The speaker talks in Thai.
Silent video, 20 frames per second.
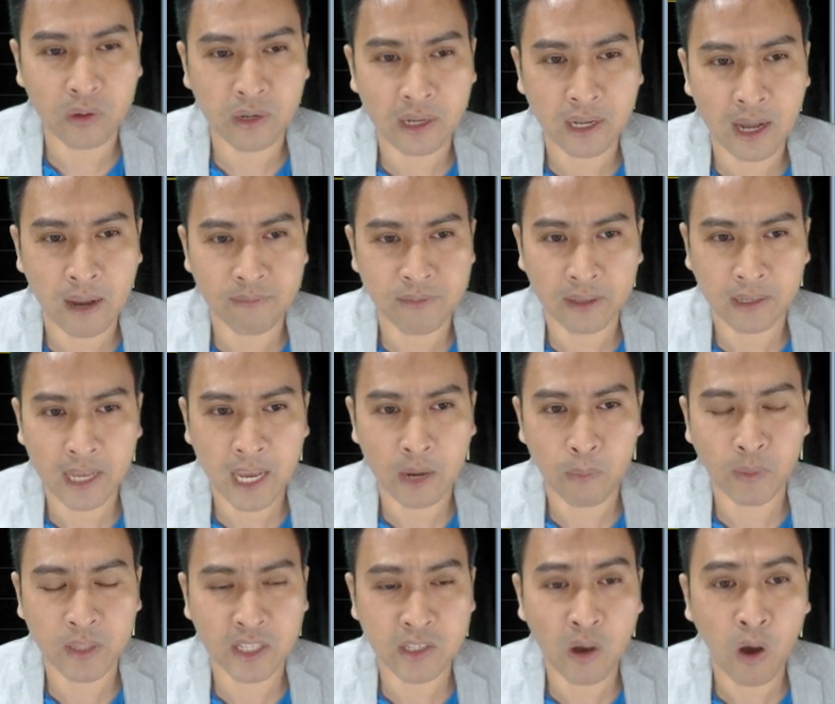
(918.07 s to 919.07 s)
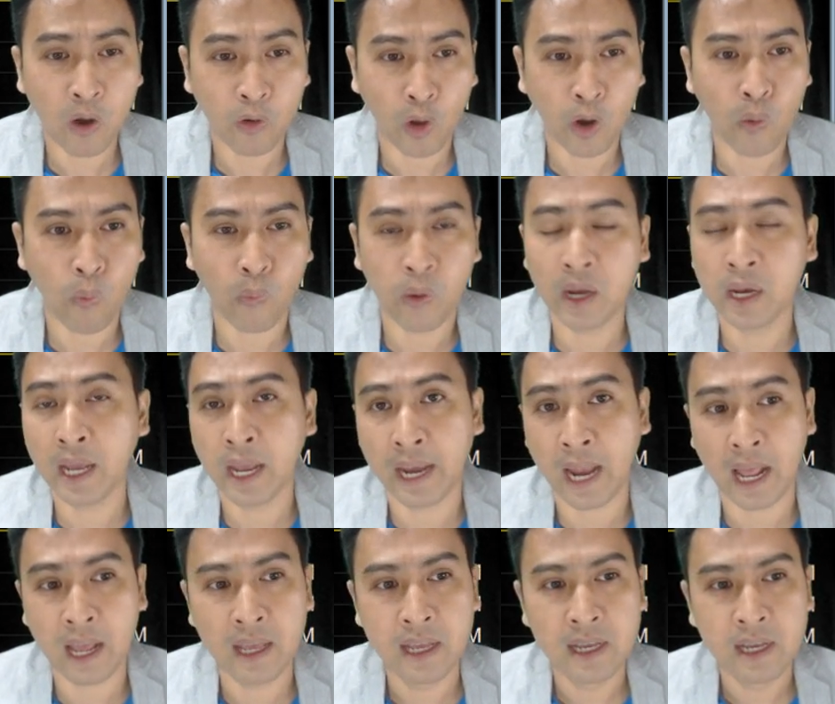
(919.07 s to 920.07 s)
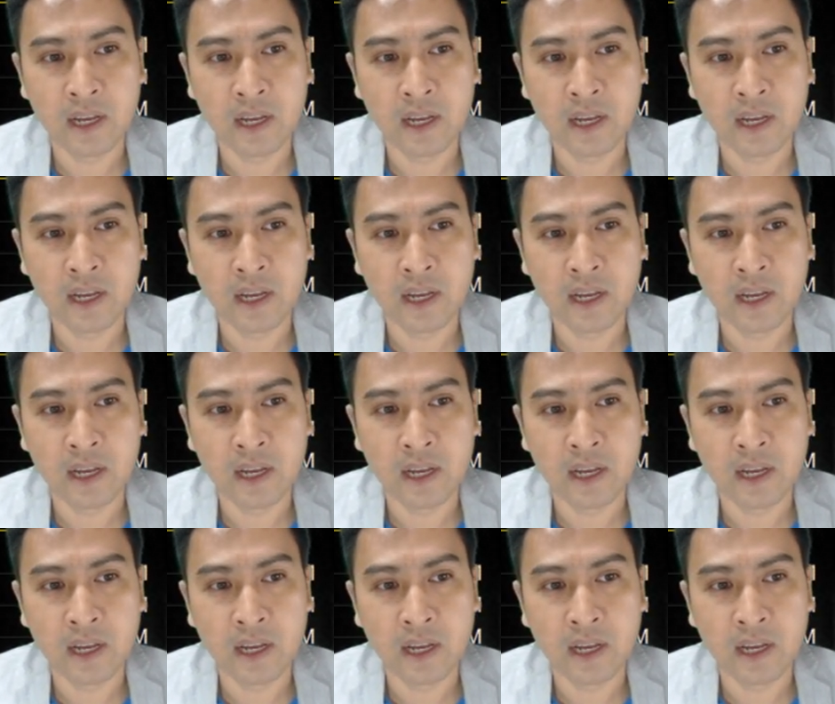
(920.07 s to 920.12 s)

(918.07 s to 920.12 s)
นนะครับสังเกตว่าจะย่อน้อยลงเรื่อยๆนะ